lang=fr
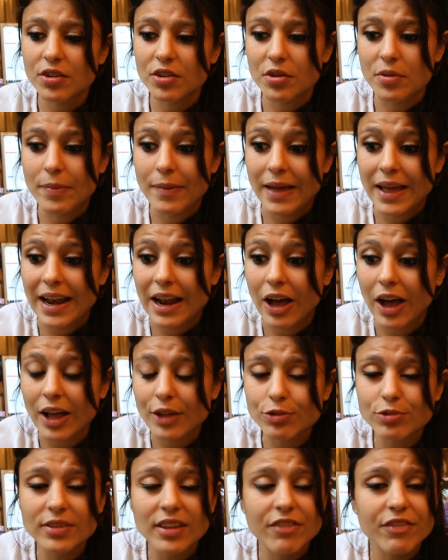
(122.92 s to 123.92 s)
euh, ben, elle
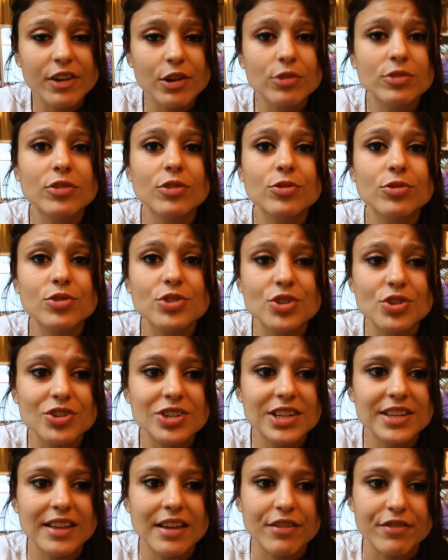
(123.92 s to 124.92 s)
aura tout à fait le temps de
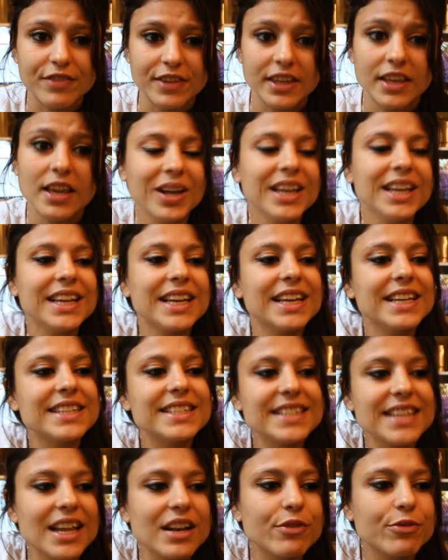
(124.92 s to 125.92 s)
changer d'avis. Et
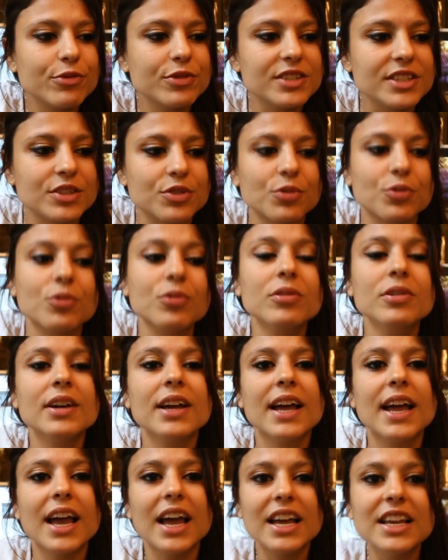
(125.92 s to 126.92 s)
si elle vous dit non,
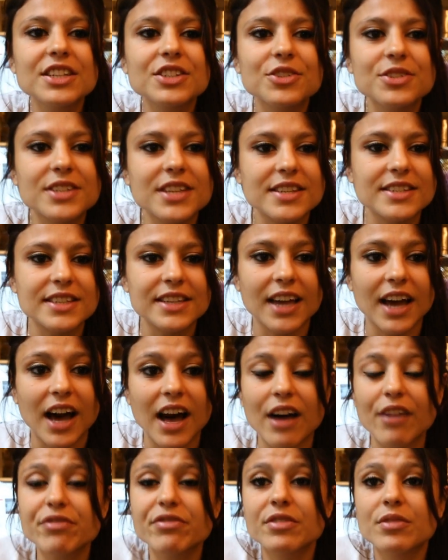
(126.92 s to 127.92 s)
est-ce que c'est si
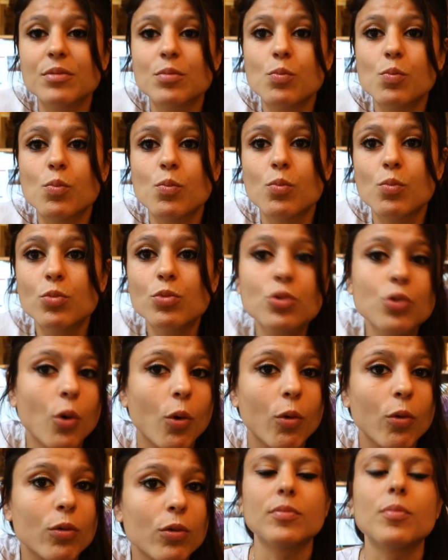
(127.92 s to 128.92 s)
grave
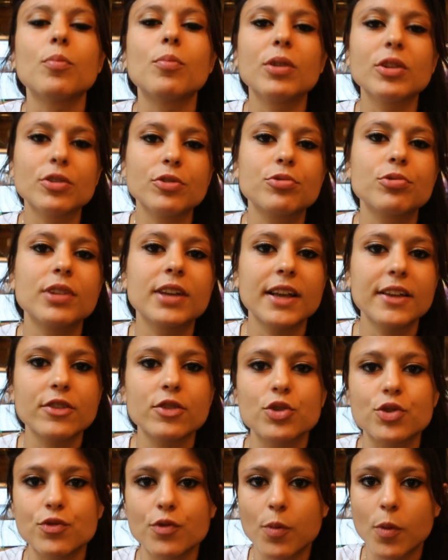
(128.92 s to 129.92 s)
Non. Moi, dans tous les cas,
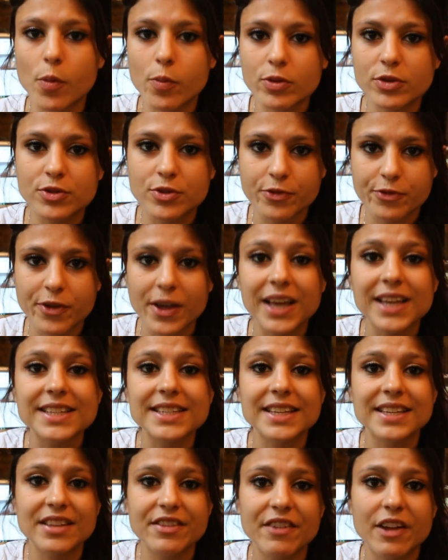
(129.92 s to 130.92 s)
ce que je vous propose de faire,
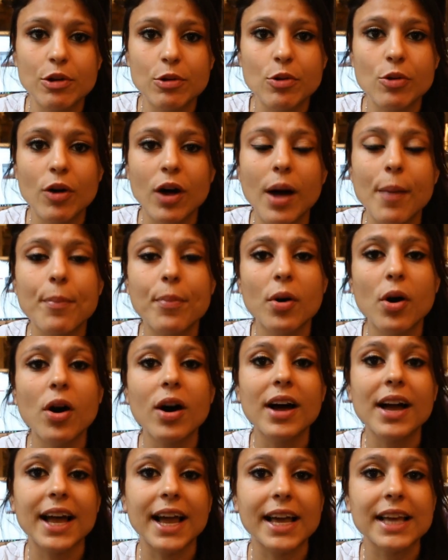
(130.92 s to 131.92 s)
c'est d'évaluer le
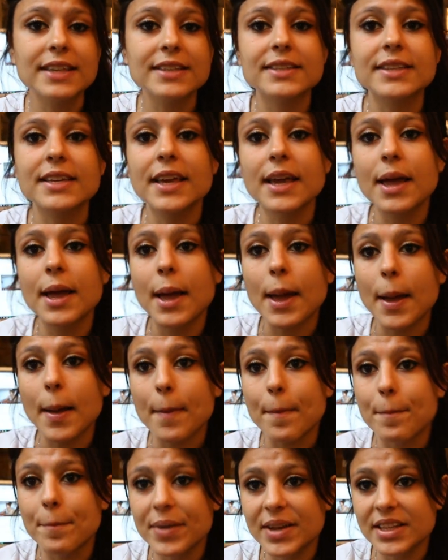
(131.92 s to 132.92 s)
rapport
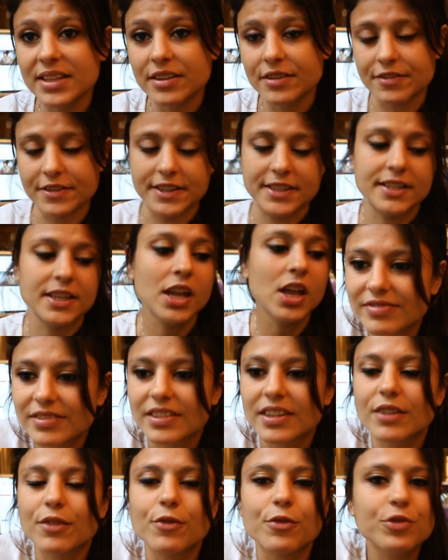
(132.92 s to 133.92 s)
risque-bénéfice.
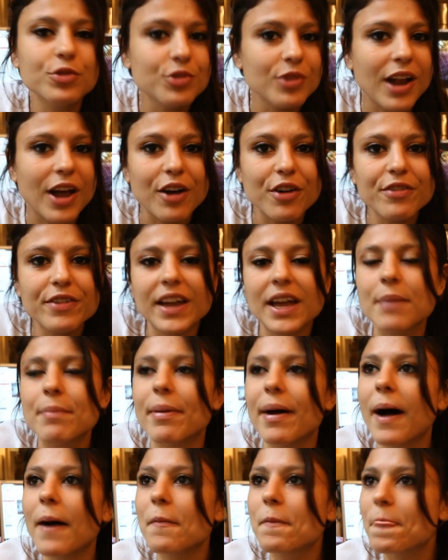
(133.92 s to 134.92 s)
Vous ne la reverrez
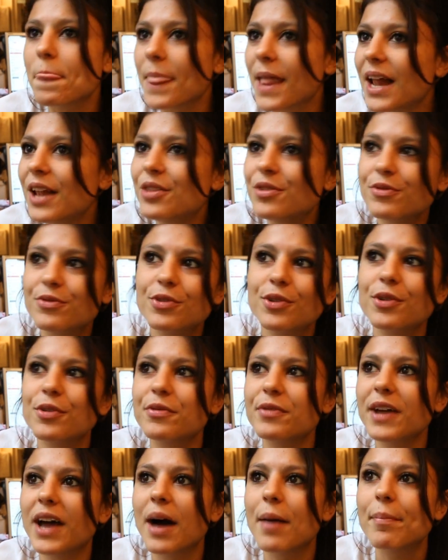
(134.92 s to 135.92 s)
pas, elle ne vous
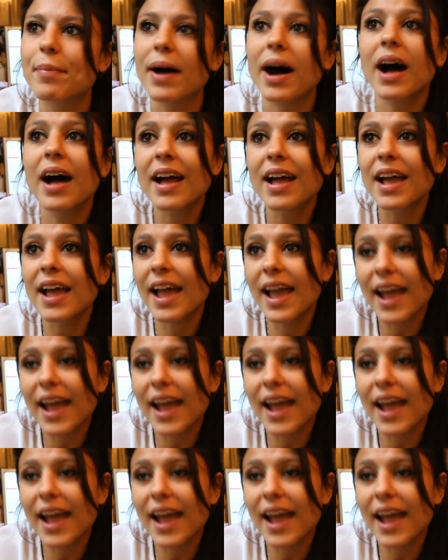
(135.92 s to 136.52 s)
reverra pas,